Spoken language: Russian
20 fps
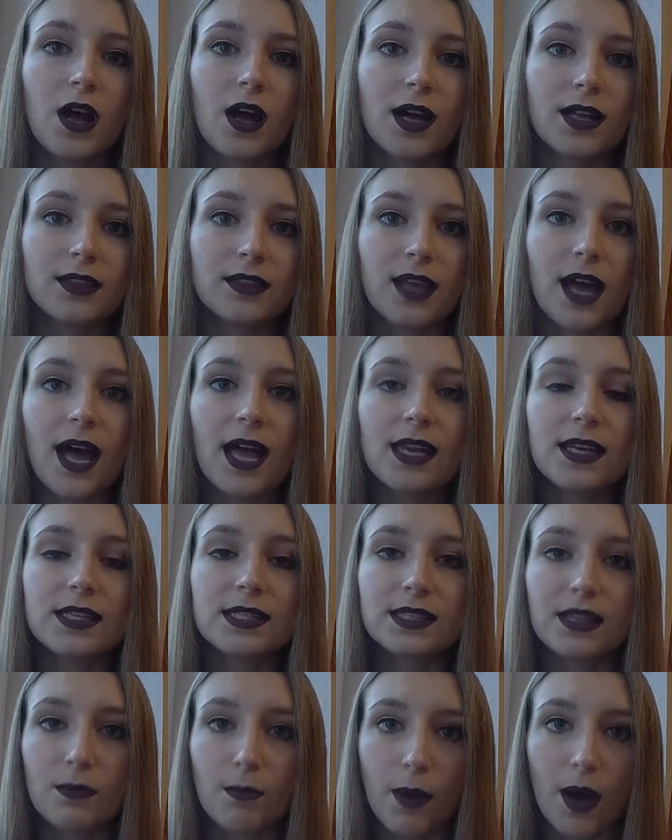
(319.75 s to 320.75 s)
кота или
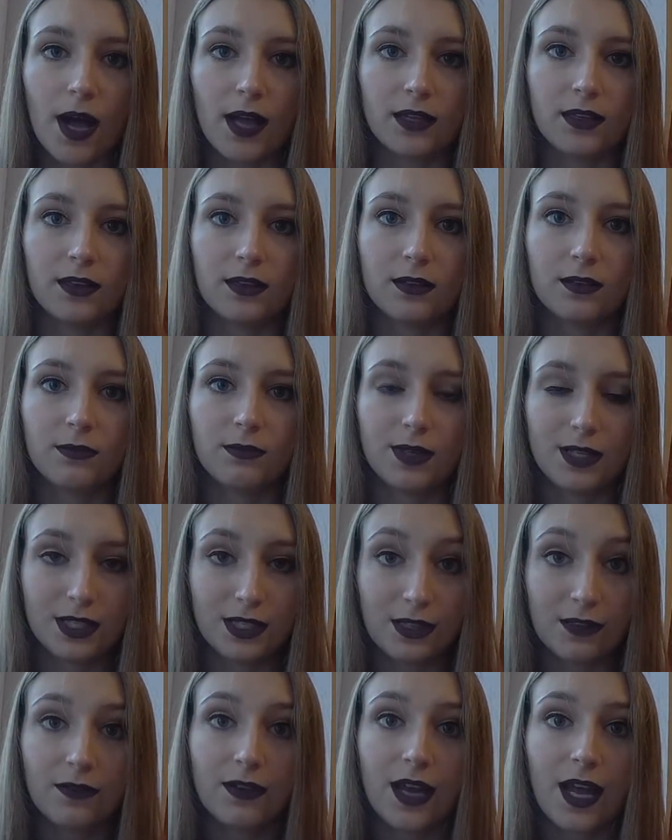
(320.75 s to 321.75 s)
собаки.
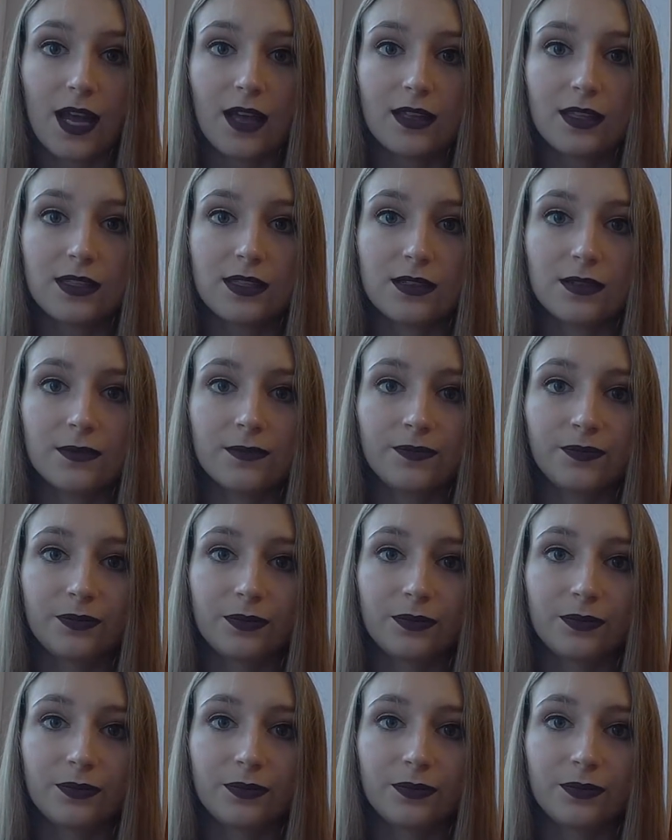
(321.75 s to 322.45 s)
Представляете?